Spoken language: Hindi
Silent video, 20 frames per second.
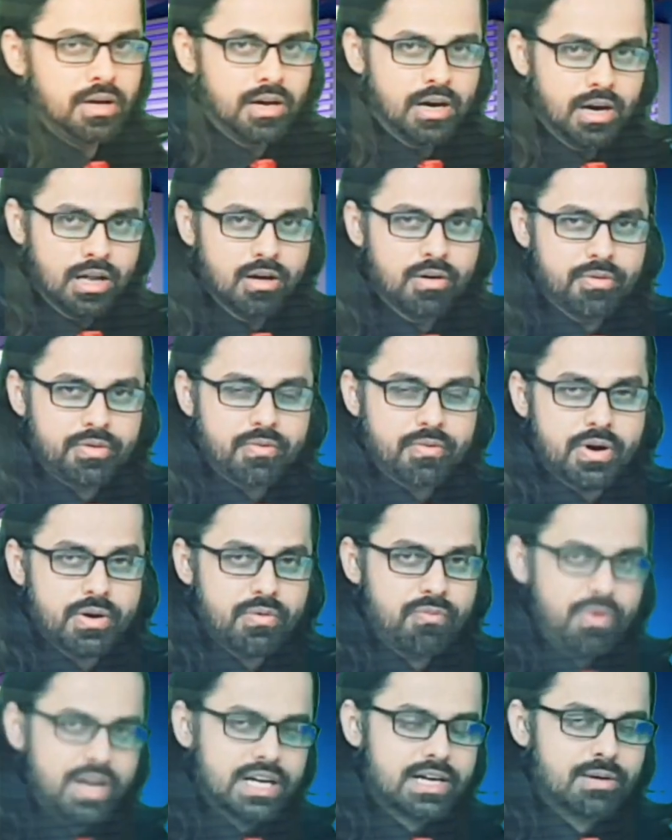हेलो एवरीवन
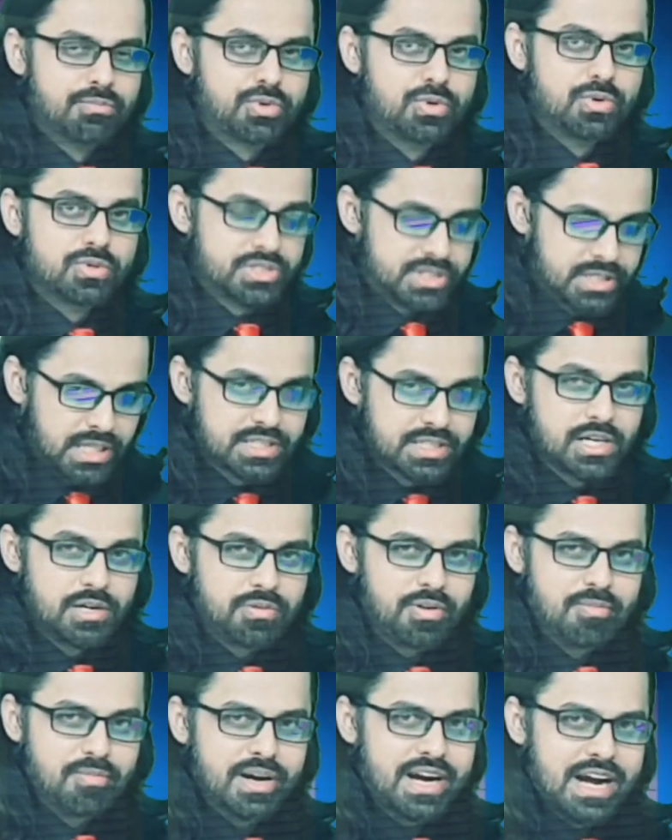वेलकम टू
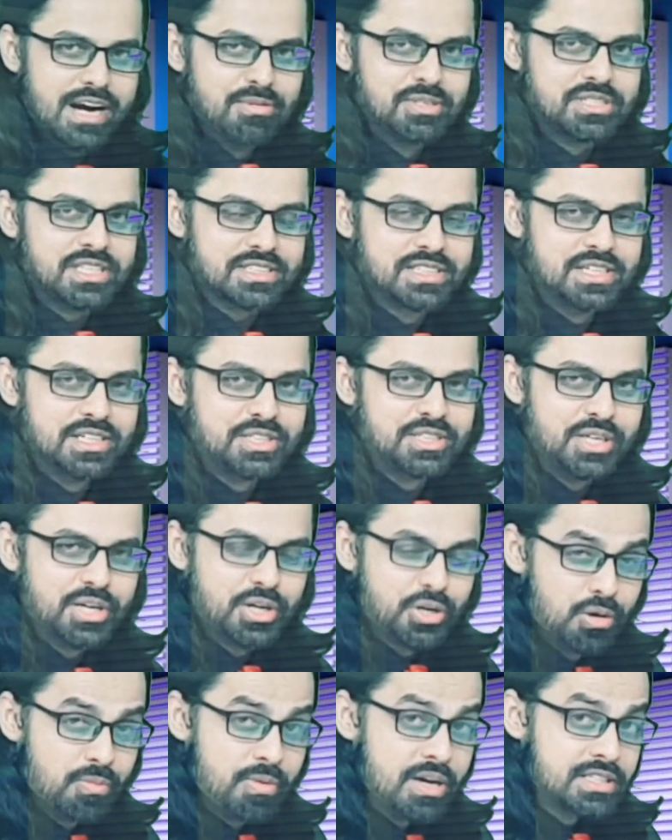सक्सेट फिल्म अकेडमी सक्सेट
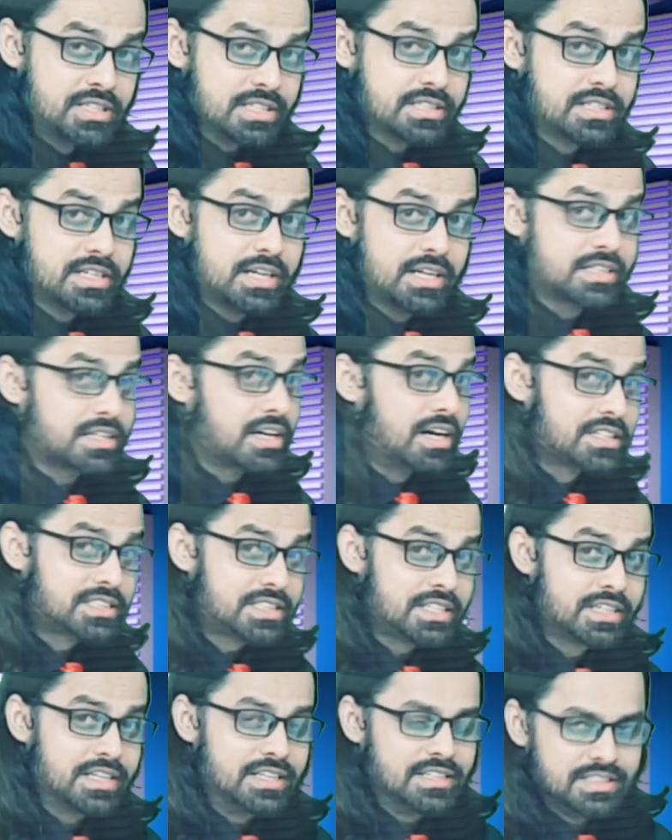थिएटर ग्रुप एंड सक्सेट
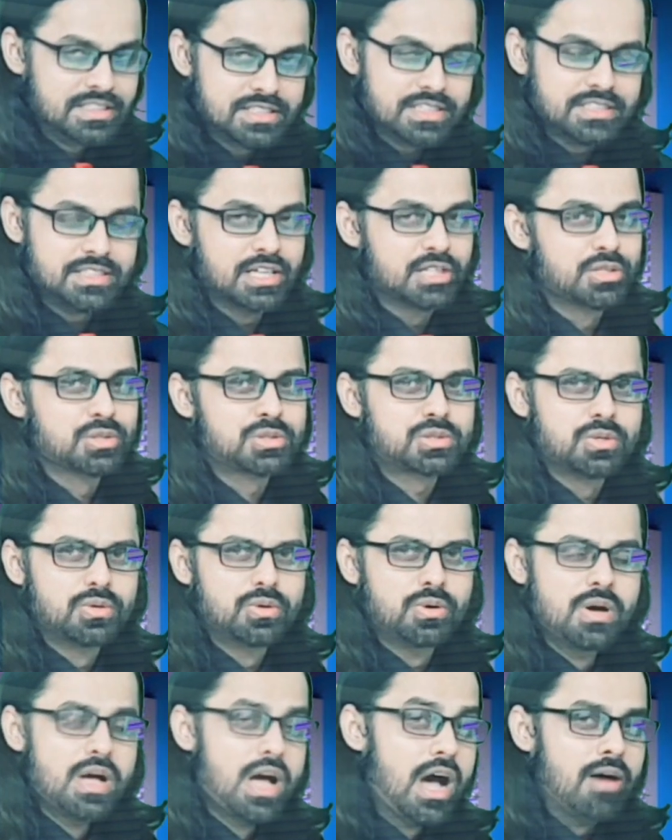कास्टिंग एजेंसी जी हाँ दोस्तों
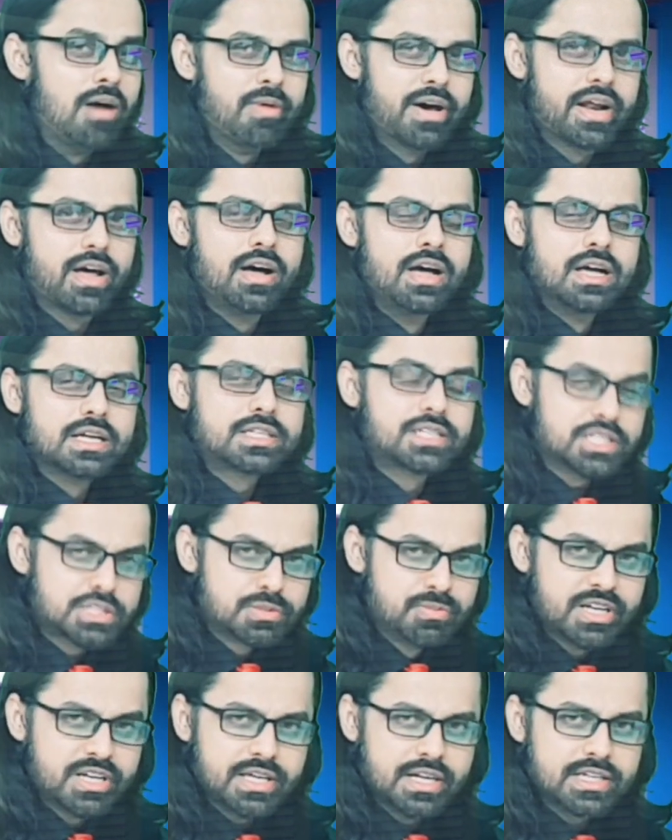हमारा
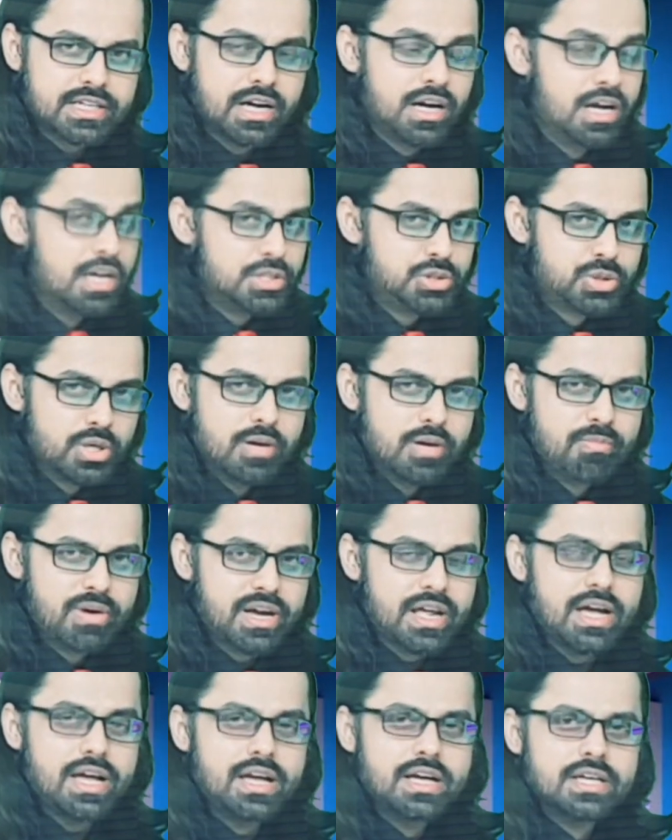कस्टमर केयर का जो
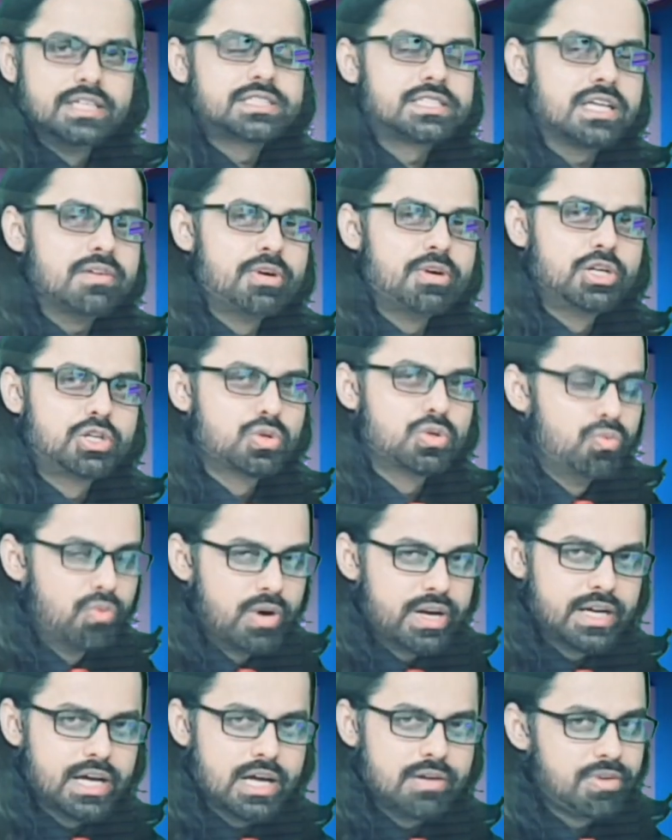नंबर है सेवन टू
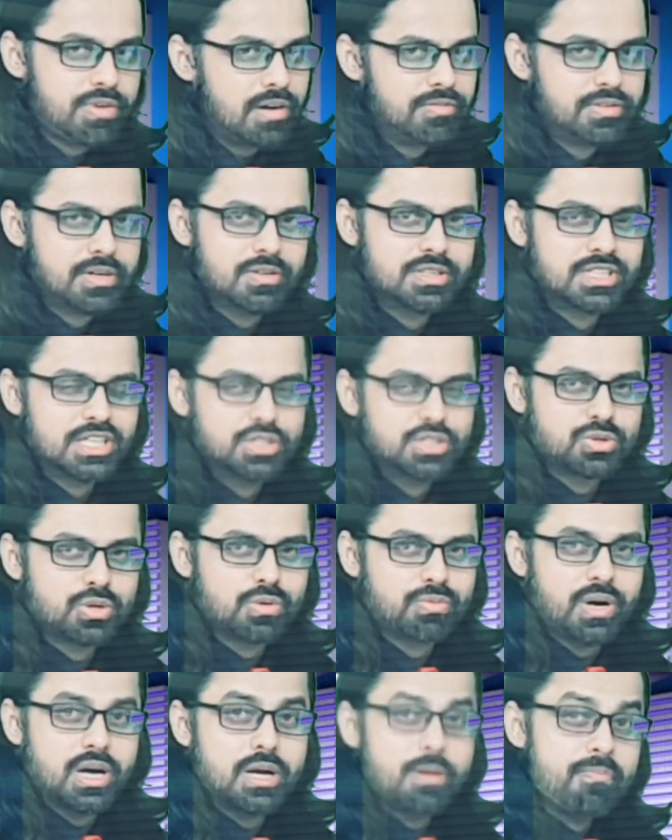वन नाइन फाइव डबल थ्री टू
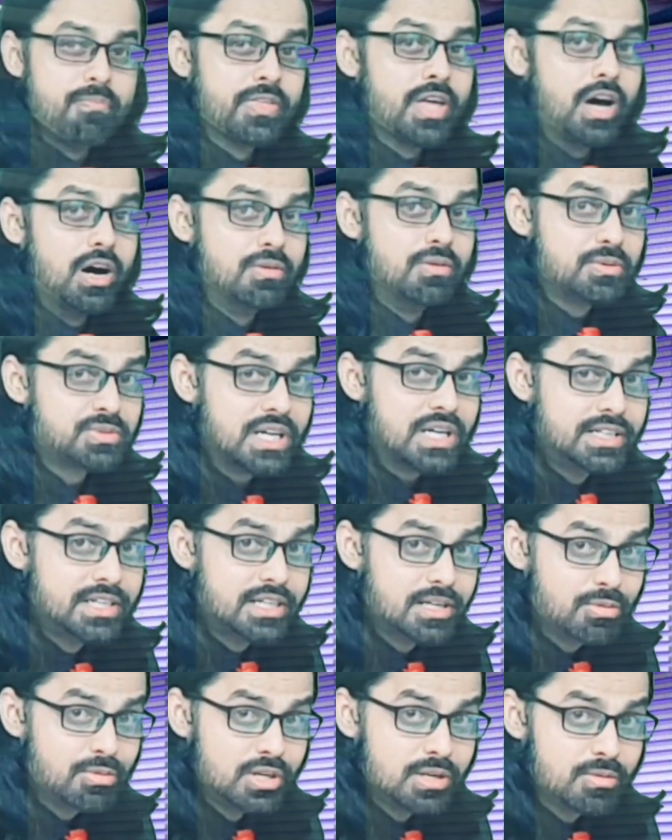जीरो फाइव और वेबसाइट
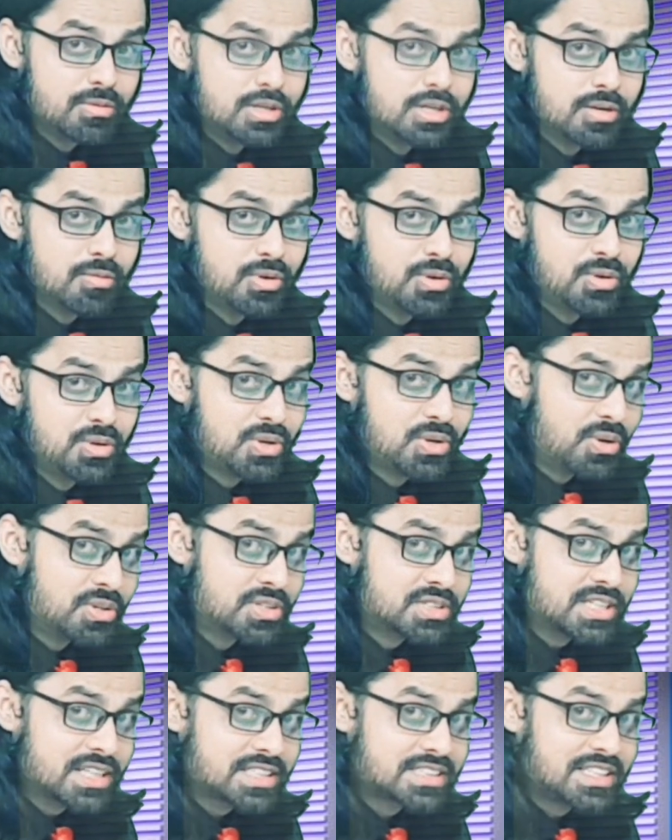डब्ल्यू डब्ल्यू डब्ल्यू
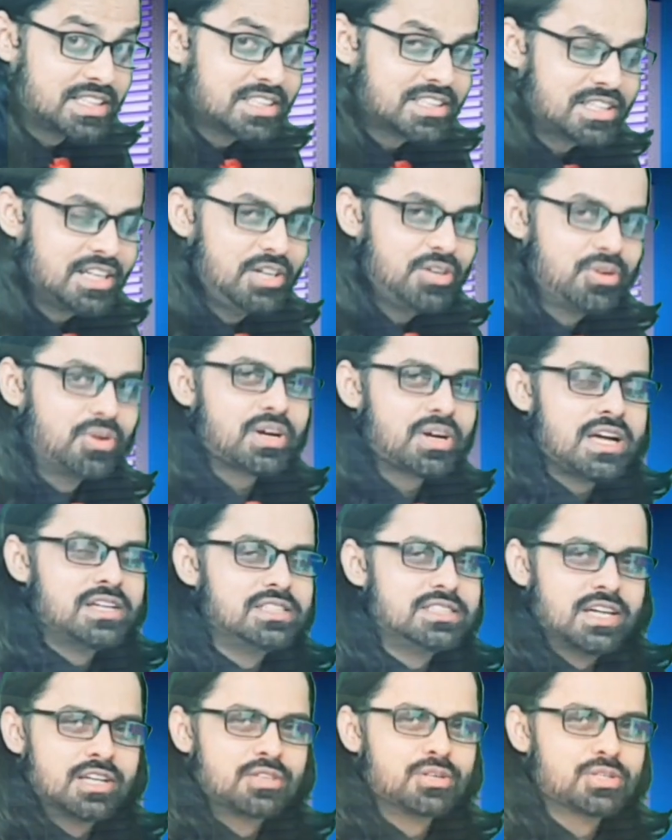डॉट सक्सेस गेट डॉट
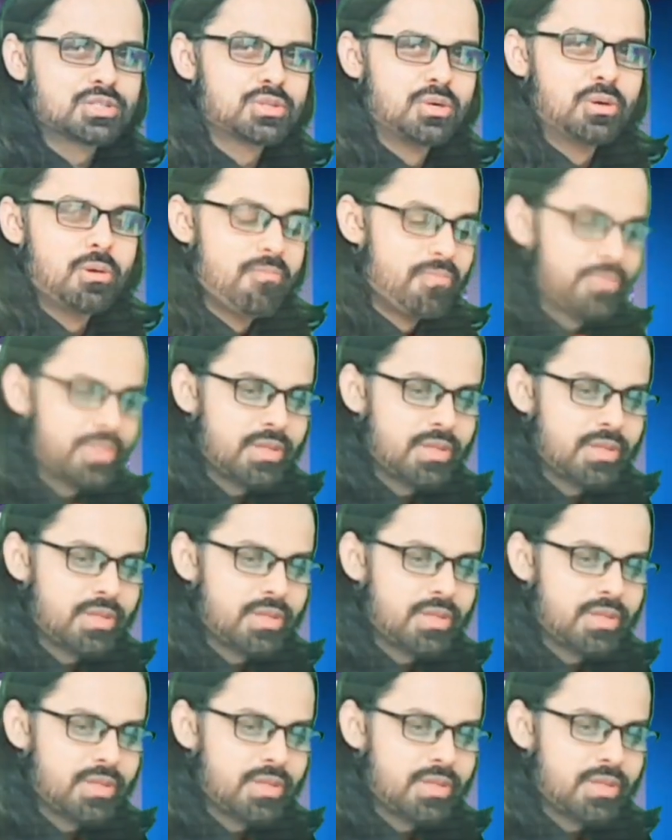एन जी हाँ दोस्तों